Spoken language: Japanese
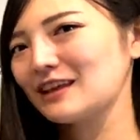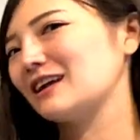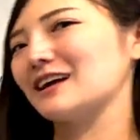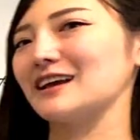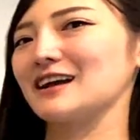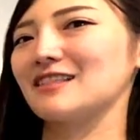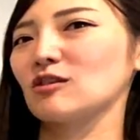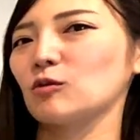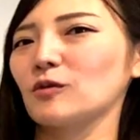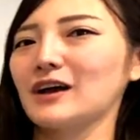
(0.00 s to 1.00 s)
何かね感
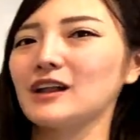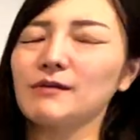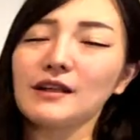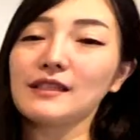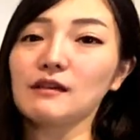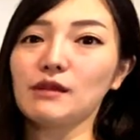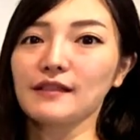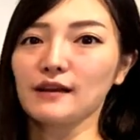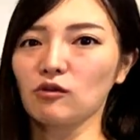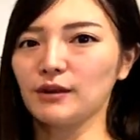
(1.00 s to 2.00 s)
想とかあればぜひ皆
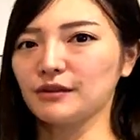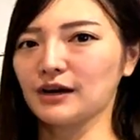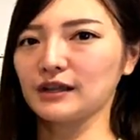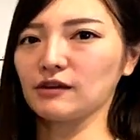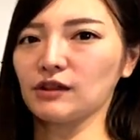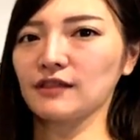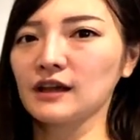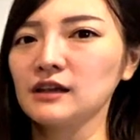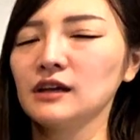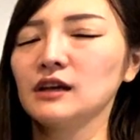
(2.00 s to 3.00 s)
さんコメント書いてください。